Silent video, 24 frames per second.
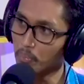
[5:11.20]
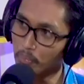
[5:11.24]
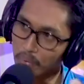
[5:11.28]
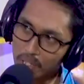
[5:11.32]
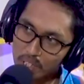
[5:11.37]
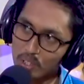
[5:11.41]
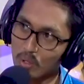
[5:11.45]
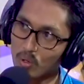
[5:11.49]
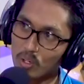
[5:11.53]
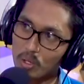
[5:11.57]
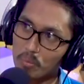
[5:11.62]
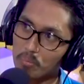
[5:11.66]

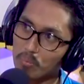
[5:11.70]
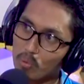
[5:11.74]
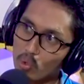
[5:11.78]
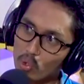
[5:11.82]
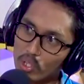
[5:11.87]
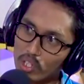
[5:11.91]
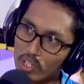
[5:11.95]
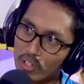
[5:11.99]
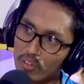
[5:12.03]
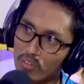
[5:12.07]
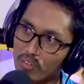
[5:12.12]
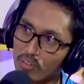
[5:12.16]
tempatnya orang
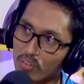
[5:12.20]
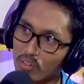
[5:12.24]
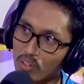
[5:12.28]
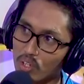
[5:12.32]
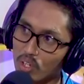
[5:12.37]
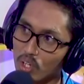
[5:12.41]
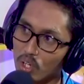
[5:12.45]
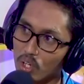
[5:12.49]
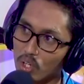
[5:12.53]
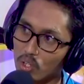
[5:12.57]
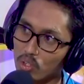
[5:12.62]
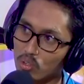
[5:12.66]
Bugis,
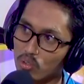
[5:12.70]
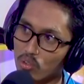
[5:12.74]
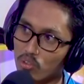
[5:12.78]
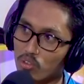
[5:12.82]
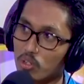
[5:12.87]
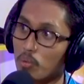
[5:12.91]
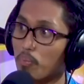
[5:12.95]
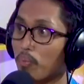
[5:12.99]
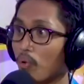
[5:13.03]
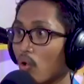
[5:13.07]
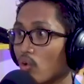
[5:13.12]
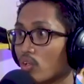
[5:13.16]
mm. terus
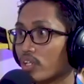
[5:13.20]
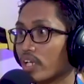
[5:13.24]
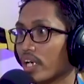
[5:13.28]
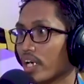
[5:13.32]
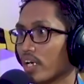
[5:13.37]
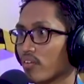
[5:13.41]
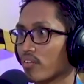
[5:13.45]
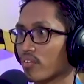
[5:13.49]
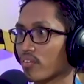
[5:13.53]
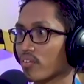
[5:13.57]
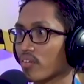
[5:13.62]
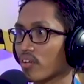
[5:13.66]

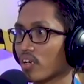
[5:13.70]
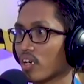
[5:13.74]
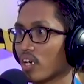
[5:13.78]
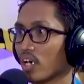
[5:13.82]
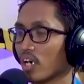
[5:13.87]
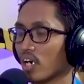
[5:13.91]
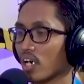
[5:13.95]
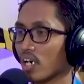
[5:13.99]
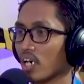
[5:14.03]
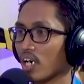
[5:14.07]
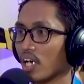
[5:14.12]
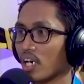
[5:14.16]
diprotes
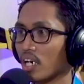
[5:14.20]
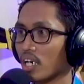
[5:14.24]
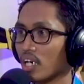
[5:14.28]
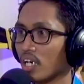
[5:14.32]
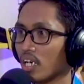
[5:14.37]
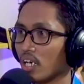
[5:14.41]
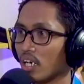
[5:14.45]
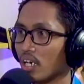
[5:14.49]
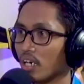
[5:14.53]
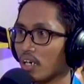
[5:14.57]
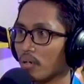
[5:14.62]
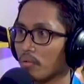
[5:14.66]

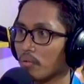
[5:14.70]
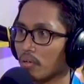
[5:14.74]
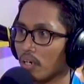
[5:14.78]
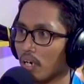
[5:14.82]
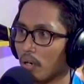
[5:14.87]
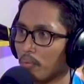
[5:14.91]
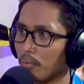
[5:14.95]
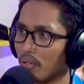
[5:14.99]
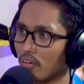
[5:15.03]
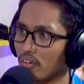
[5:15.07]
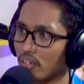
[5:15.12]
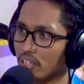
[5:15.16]
karena
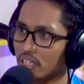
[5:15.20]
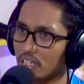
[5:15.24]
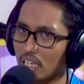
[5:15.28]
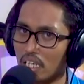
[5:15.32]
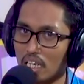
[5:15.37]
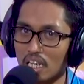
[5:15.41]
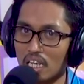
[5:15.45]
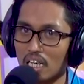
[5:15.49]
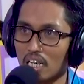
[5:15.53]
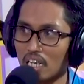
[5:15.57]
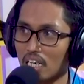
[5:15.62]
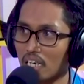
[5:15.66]
apa?
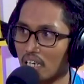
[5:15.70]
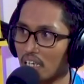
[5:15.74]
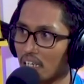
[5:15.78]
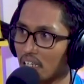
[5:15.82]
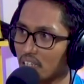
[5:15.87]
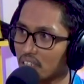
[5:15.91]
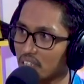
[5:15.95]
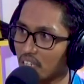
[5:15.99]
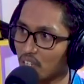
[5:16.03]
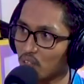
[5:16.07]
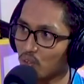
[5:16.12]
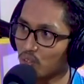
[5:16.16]
Secara
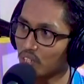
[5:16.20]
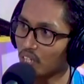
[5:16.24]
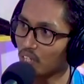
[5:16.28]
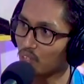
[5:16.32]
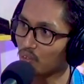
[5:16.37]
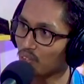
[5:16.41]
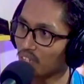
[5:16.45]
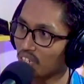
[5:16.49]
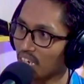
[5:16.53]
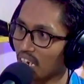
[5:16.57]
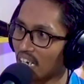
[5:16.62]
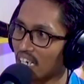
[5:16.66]

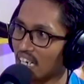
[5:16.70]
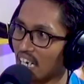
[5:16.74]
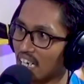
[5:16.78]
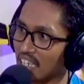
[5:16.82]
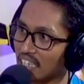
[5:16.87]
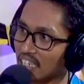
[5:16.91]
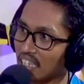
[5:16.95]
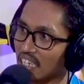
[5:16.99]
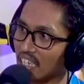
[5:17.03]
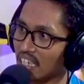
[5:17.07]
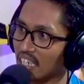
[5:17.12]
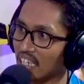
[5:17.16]
jatuh-jatuhnya
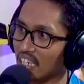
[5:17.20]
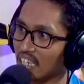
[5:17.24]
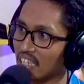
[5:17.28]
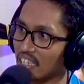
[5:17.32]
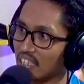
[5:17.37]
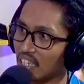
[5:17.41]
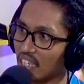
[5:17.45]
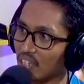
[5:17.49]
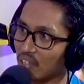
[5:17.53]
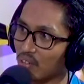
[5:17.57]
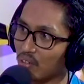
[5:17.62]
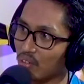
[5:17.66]
nadanya,
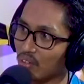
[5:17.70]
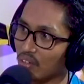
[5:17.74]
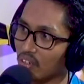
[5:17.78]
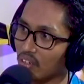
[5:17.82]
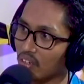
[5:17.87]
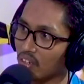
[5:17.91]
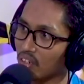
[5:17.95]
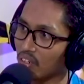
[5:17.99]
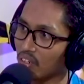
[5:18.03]
jatuh.